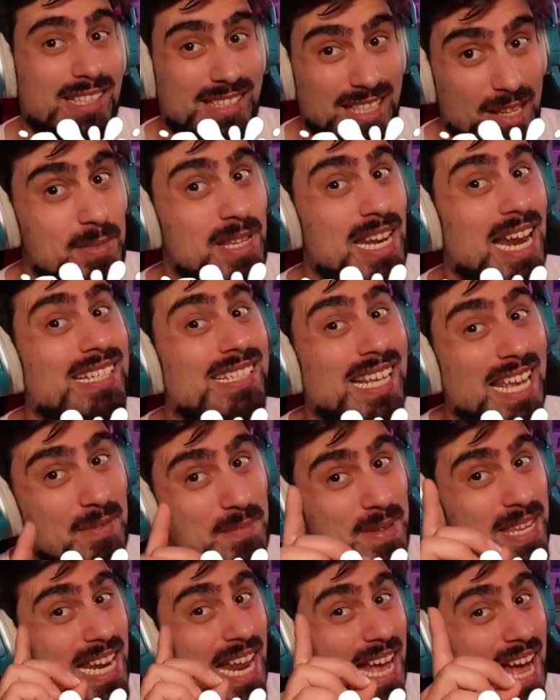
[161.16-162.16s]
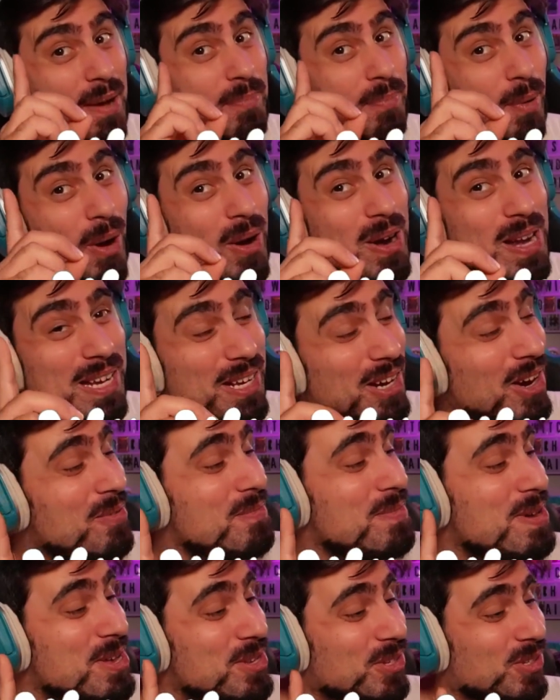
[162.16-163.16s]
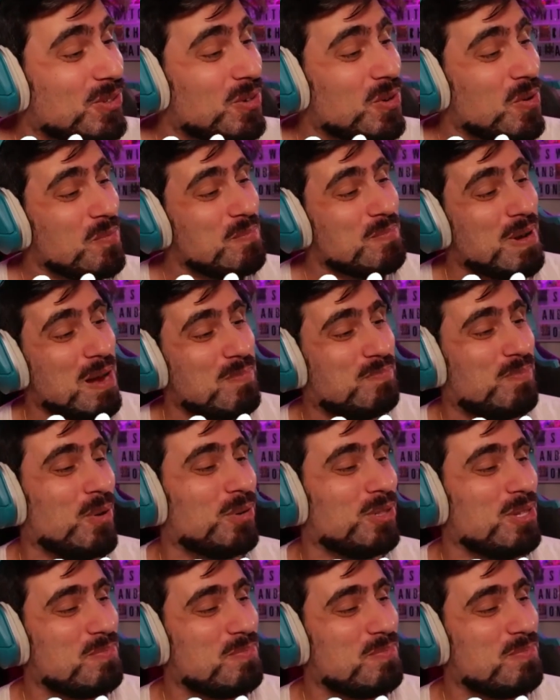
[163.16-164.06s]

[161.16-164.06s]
6.000, Polychrom sono un bel po' di